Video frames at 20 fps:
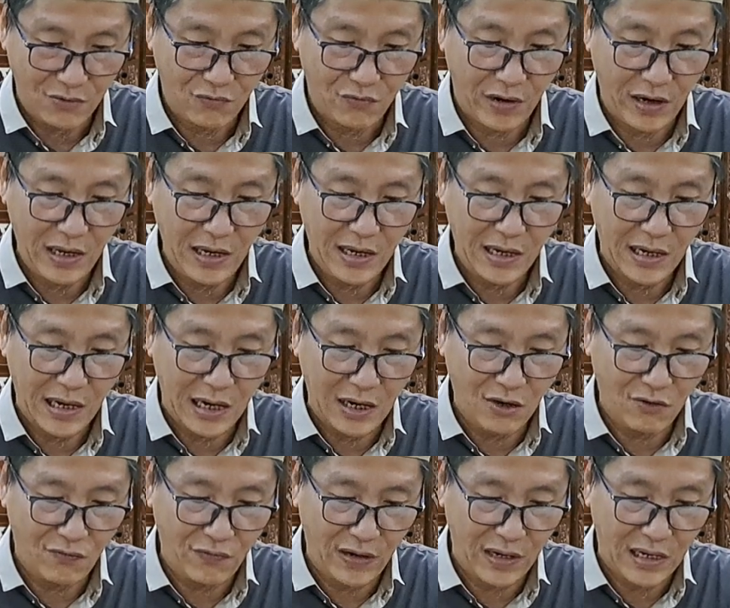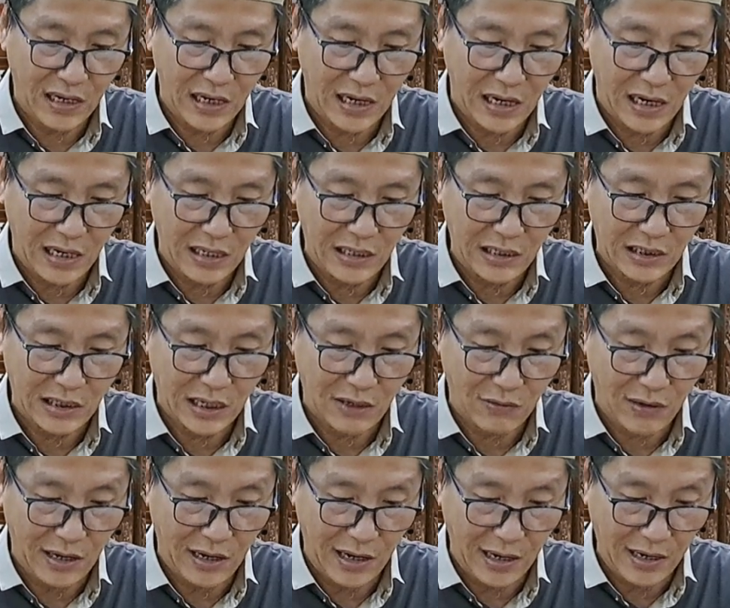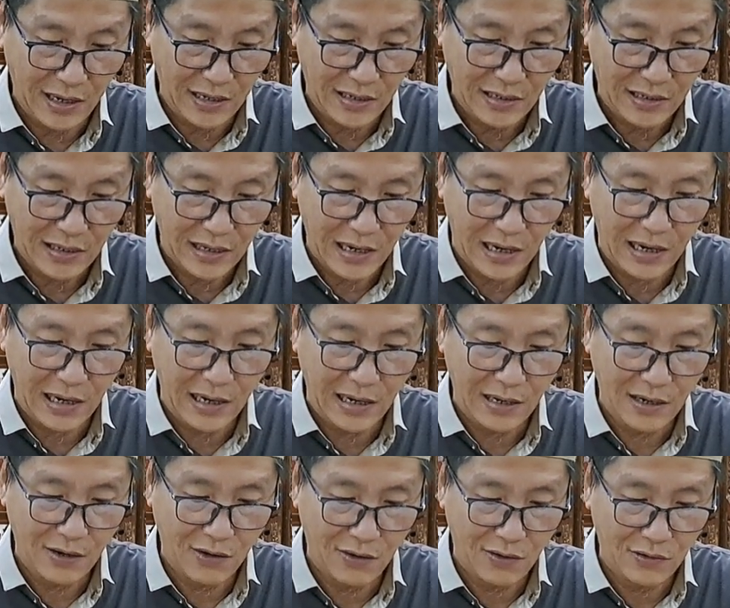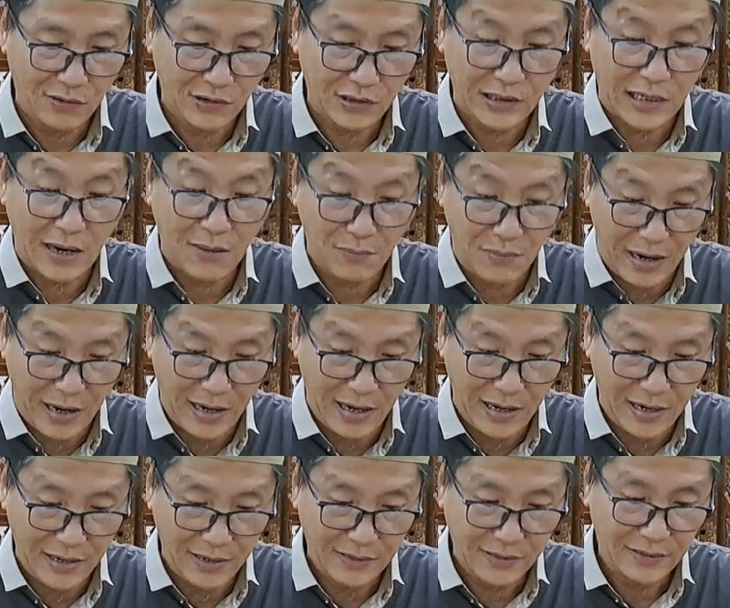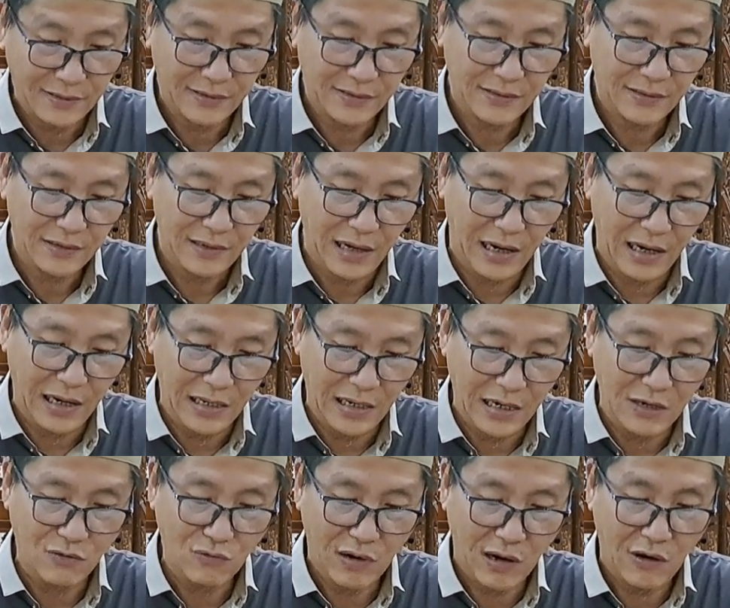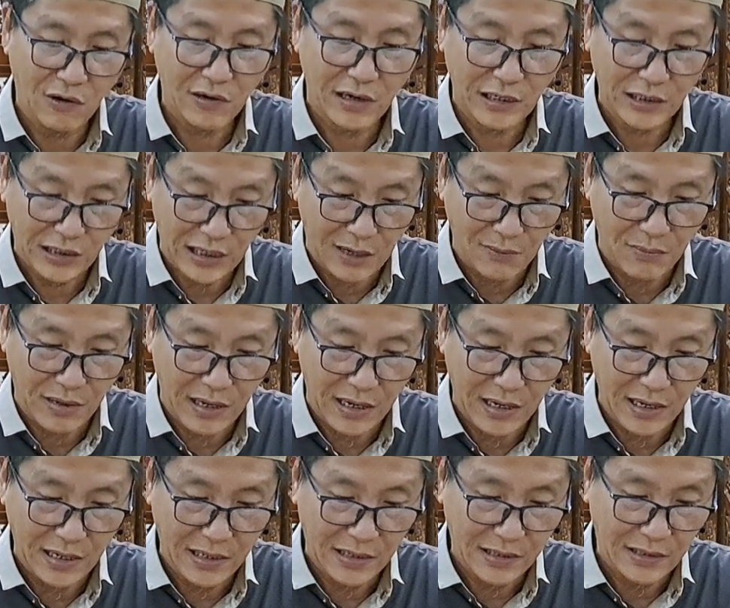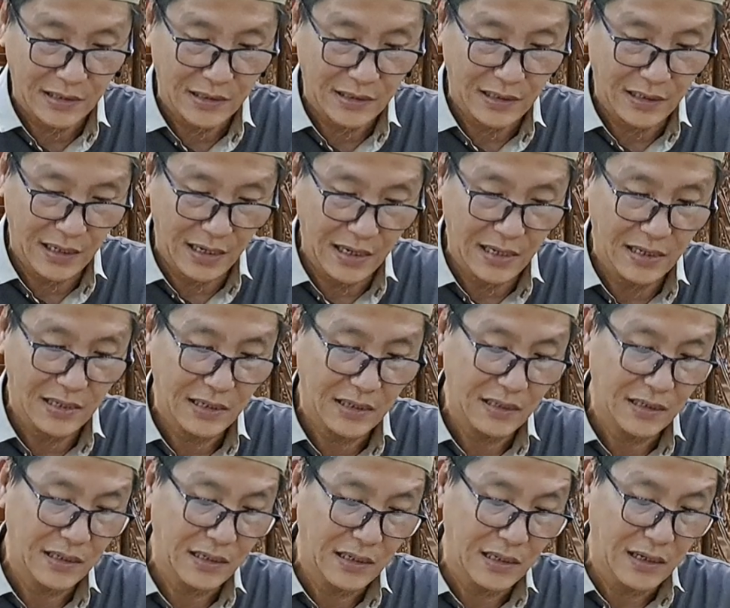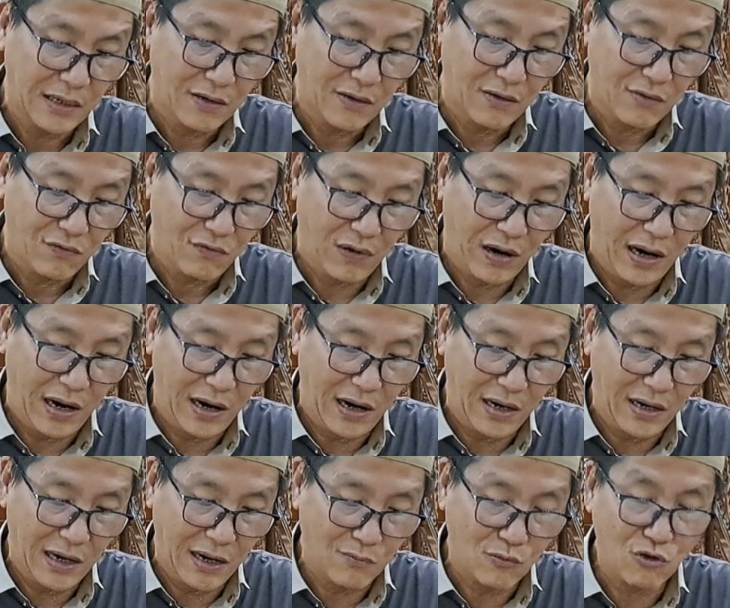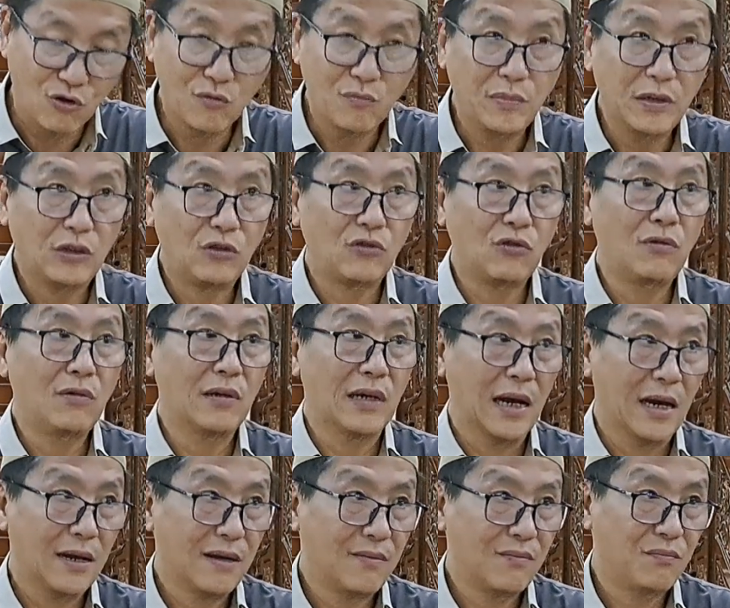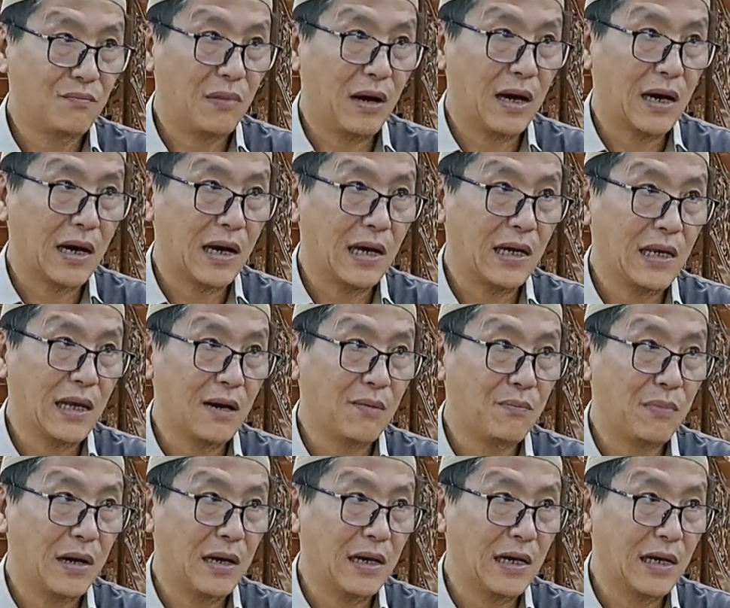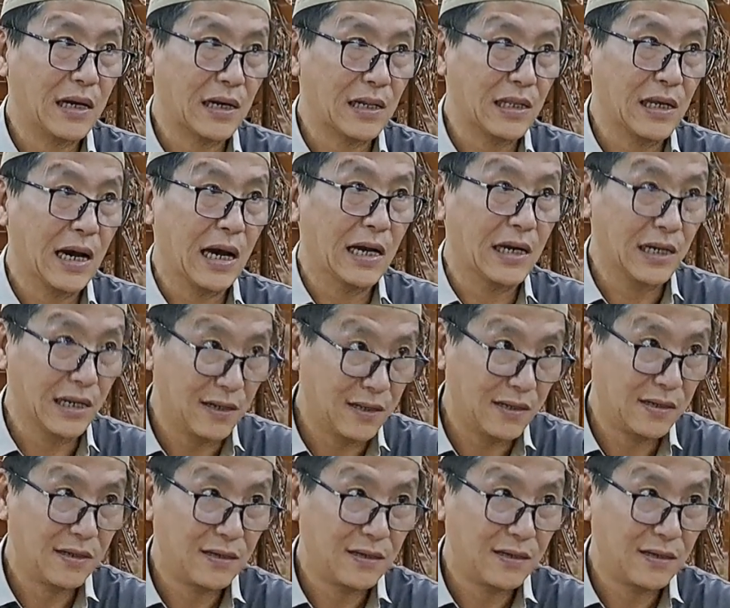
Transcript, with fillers: Fa ingkanu fil kiraati sawaan, kalau sama ada dua orang sama, ya. fa'alamuhum a'lamuhum bis sunnah, maka yang paling ngerti hadis.